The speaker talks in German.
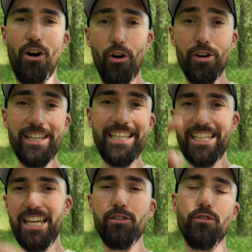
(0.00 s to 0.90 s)
Eure
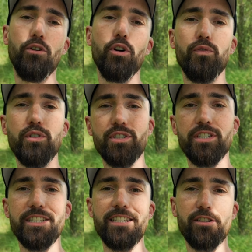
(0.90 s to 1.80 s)
Ideen und eure
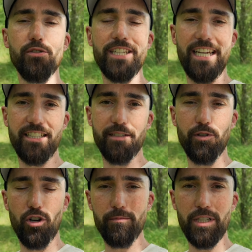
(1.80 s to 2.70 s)
Wünsche sind natürlich herzlich
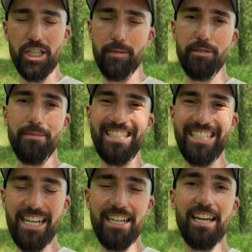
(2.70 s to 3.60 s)
willkommen. Ihr schreibt sie mir
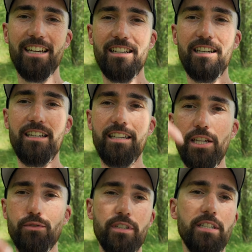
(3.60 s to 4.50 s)
sehr gern
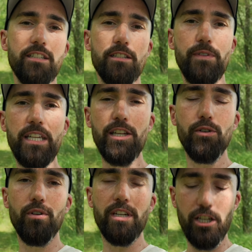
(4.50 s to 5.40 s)
hier unter dieses
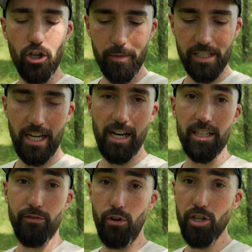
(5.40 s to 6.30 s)
Video in die Kommentare.
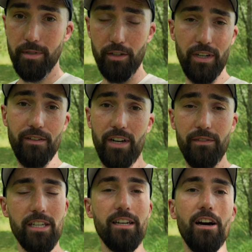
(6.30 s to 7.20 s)
Da freue ich mich auf jeden
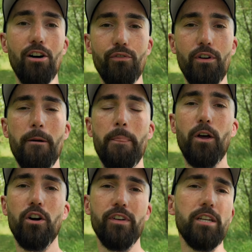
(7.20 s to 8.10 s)
Fall wieder darauf.
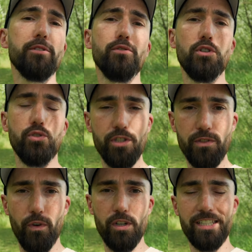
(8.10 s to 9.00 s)
Und wenn ihr mich
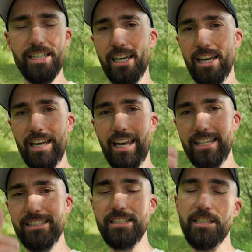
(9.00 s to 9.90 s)
unterstützen wollt, dann
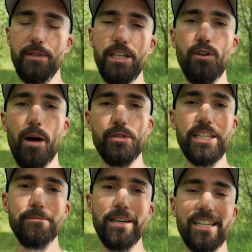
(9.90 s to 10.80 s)
liked dieses Video,
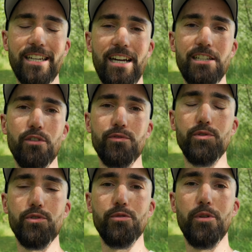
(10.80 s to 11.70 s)
abonniert meinen Kanal hier auf
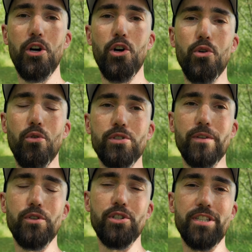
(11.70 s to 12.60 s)
YouTube. Und
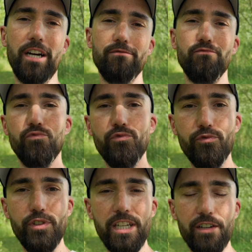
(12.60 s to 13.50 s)
dann würde ich sagen,
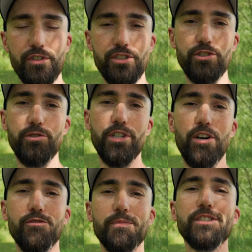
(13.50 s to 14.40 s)
vielen Dank fürs
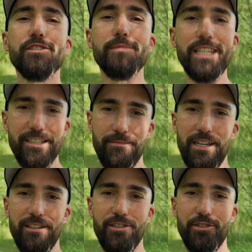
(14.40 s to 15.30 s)
Zuschauen und bis zum nächsten
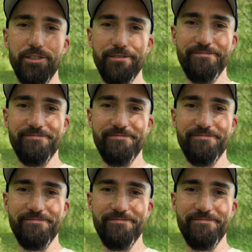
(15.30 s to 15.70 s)
Mal. Tschüss.